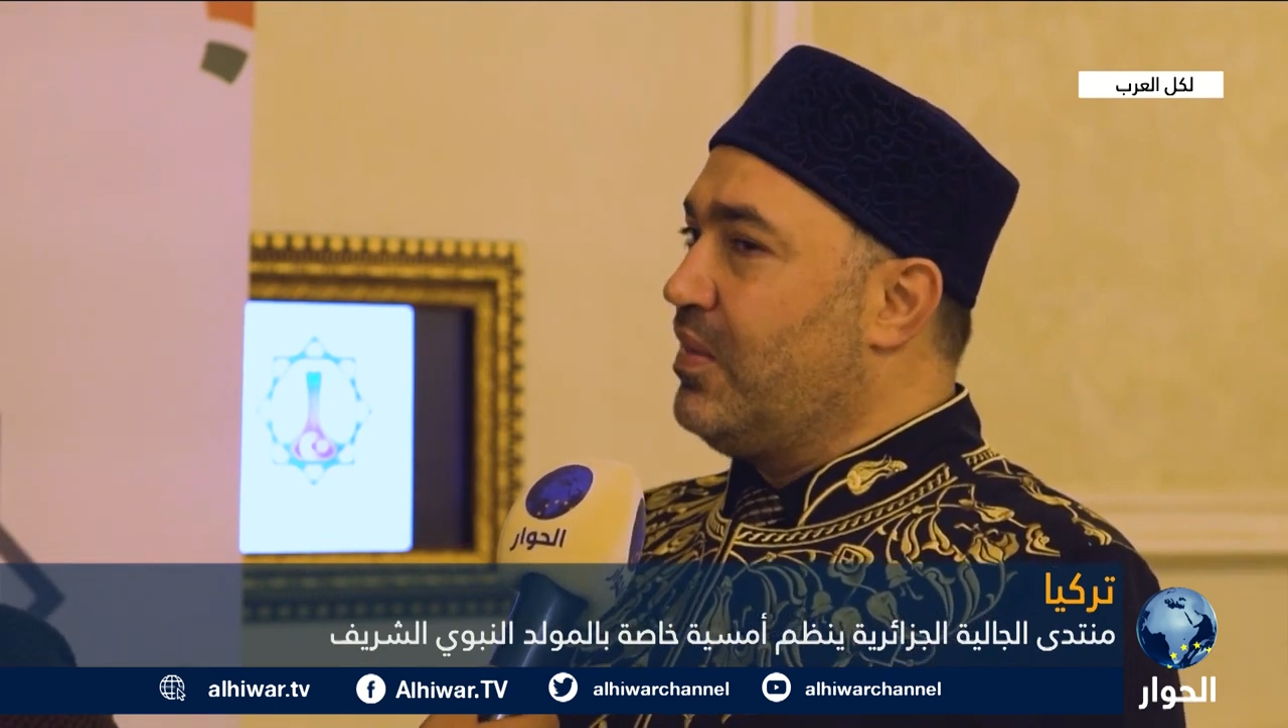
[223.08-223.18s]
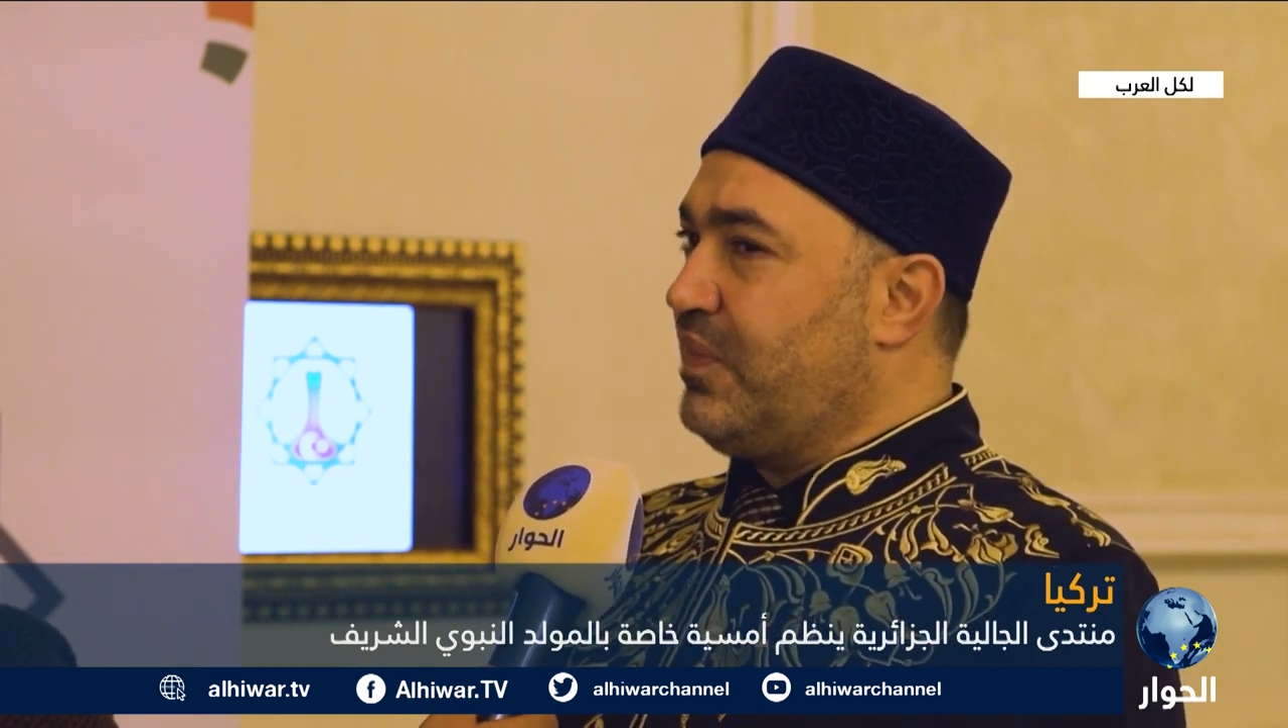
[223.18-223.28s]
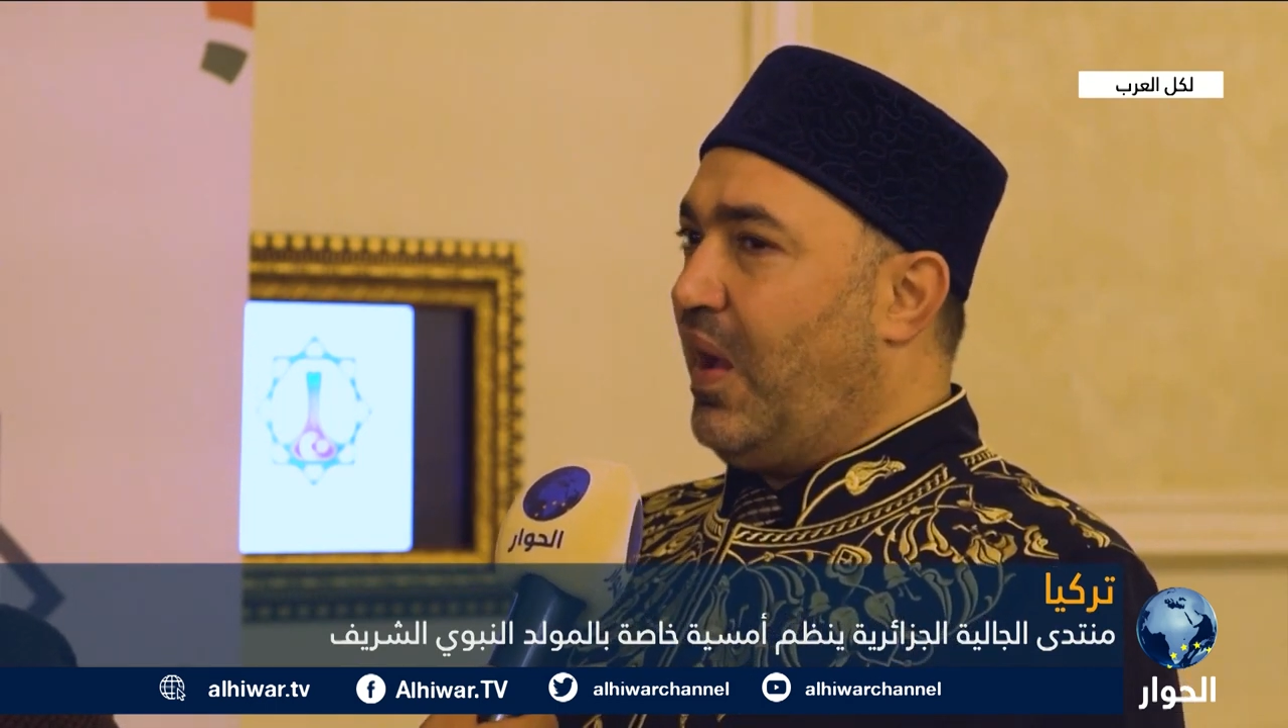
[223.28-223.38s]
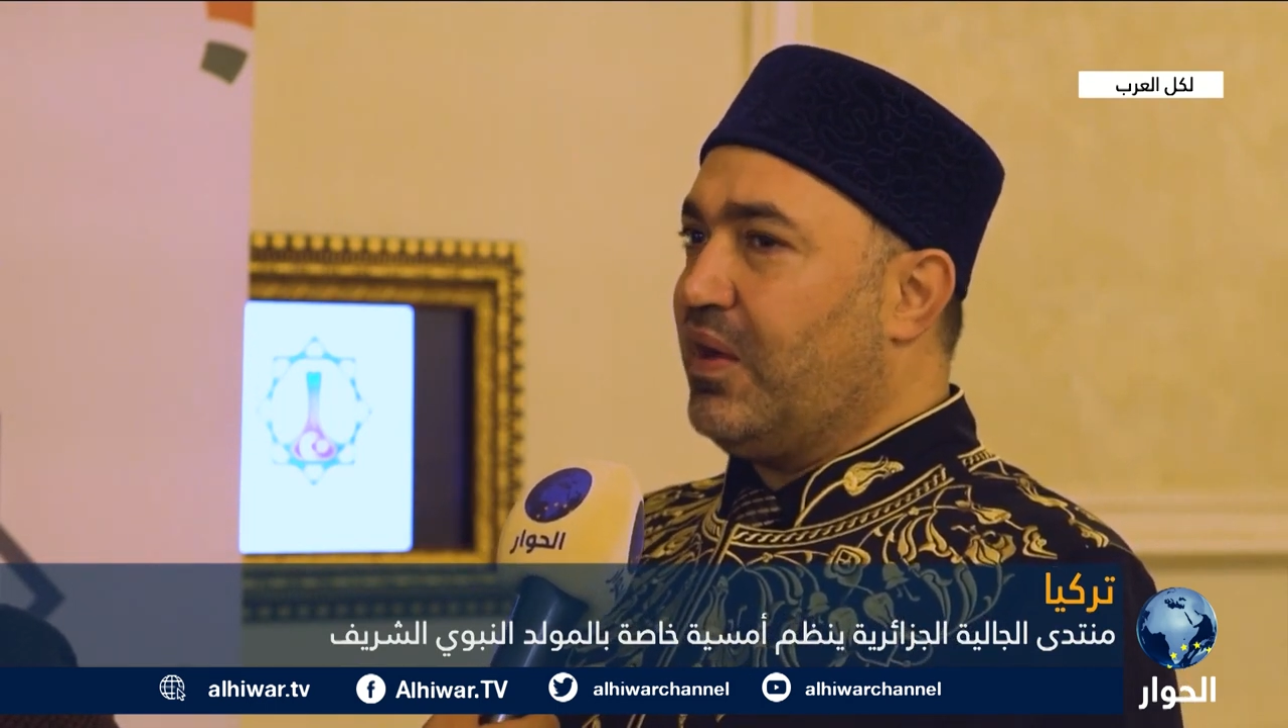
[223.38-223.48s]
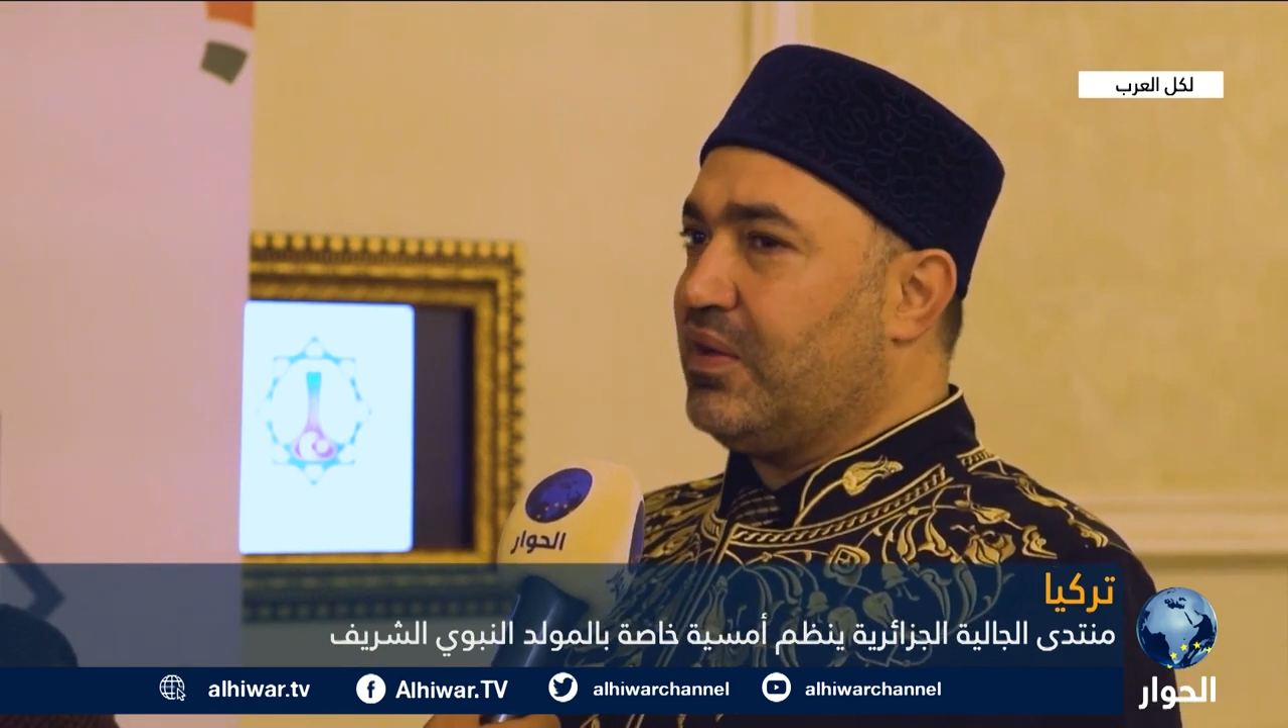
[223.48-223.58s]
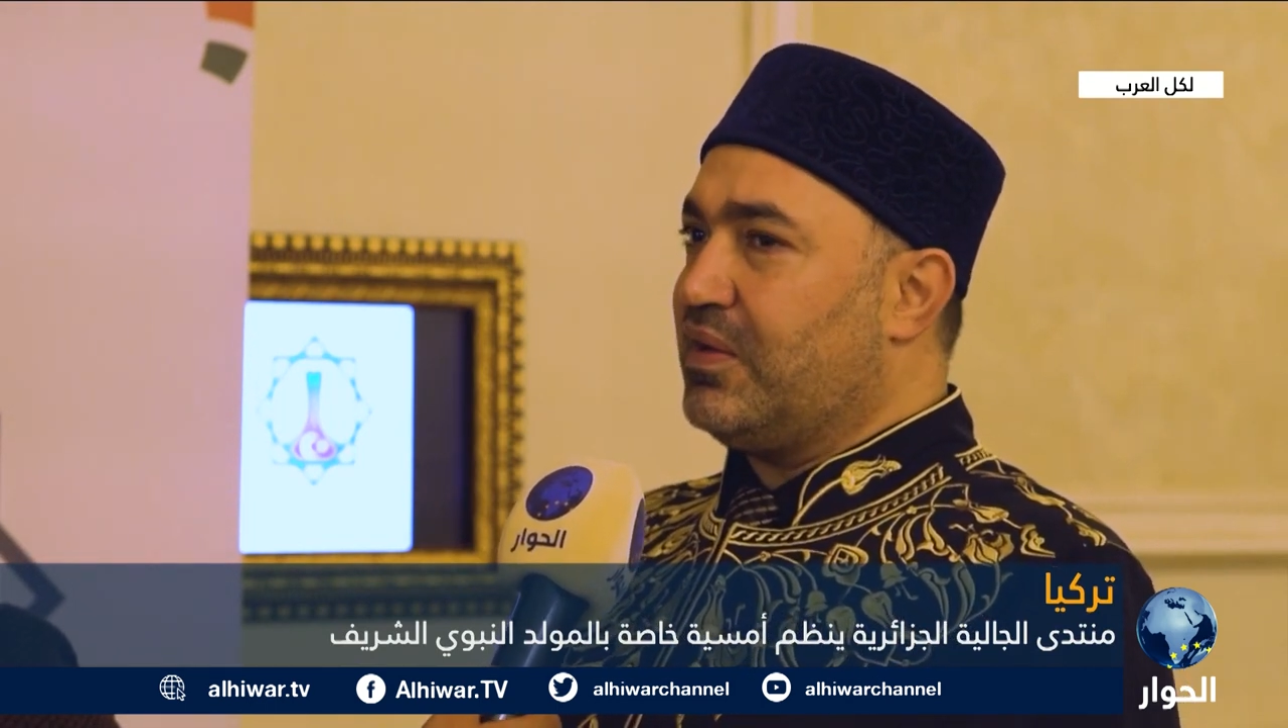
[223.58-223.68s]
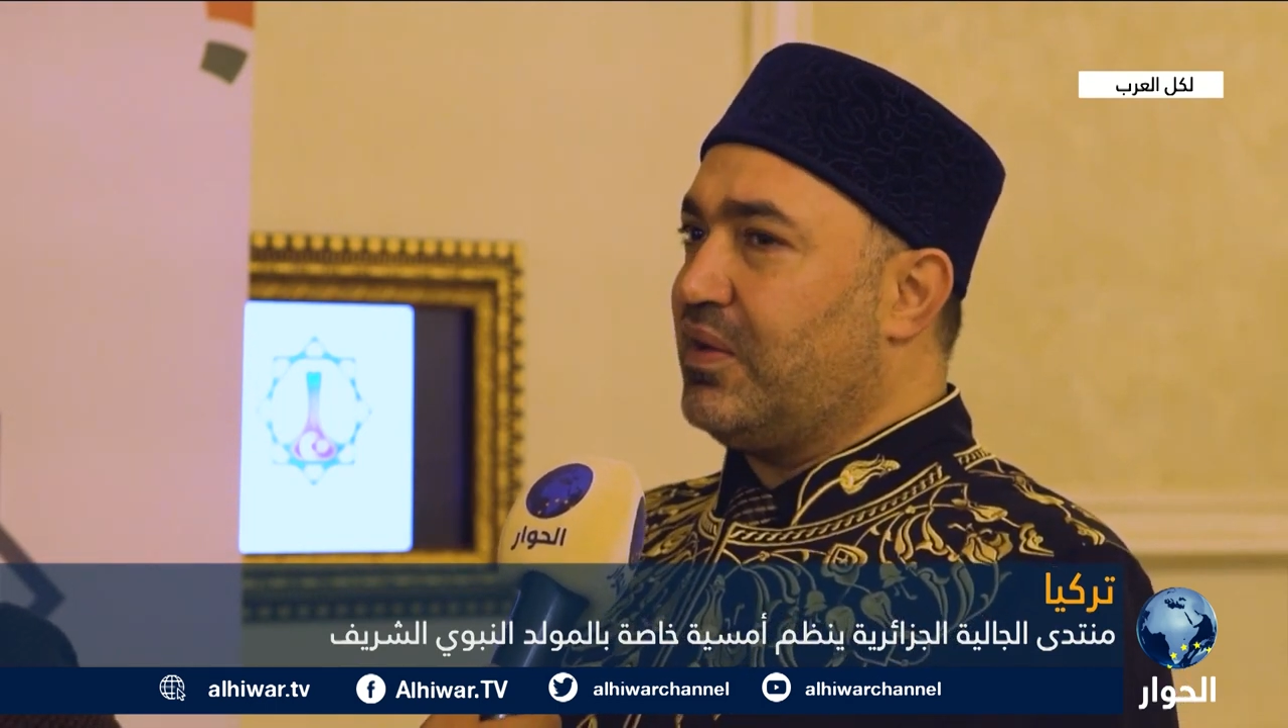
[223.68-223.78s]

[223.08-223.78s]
فحق